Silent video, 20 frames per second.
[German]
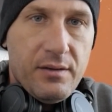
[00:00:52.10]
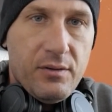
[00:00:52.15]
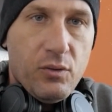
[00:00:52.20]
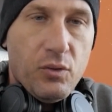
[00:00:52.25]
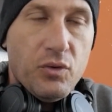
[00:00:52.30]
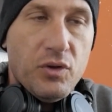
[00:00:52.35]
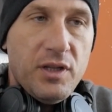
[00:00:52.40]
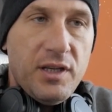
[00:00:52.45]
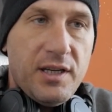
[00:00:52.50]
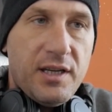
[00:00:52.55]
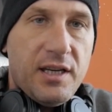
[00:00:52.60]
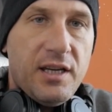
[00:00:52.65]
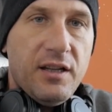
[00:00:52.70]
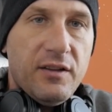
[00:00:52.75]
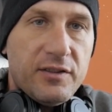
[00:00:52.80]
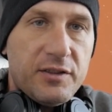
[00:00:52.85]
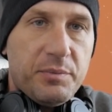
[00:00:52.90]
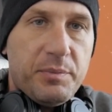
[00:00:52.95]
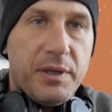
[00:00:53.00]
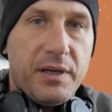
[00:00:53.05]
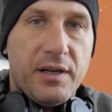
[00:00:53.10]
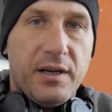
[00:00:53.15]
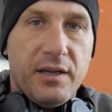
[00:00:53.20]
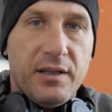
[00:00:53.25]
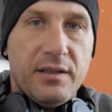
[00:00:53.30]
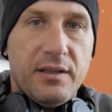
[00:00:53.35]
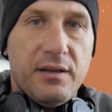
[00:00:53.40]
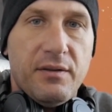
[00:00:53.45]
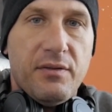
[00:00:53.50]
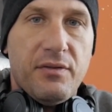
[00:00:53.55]
und nicht
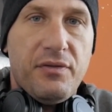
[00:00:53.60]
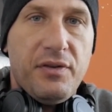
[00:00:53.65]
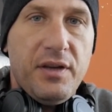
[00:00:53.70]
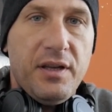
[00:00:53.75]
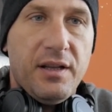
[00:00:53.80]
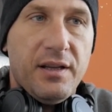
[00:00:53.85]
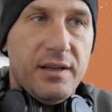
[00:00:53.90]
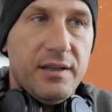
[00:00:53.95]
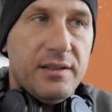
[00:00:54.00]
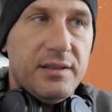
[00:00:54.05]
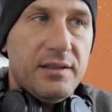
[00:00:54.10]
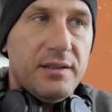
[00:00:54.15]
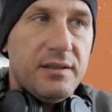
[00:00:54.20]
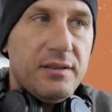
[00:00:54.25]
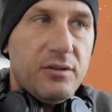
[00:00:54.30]
hilfsbereit viele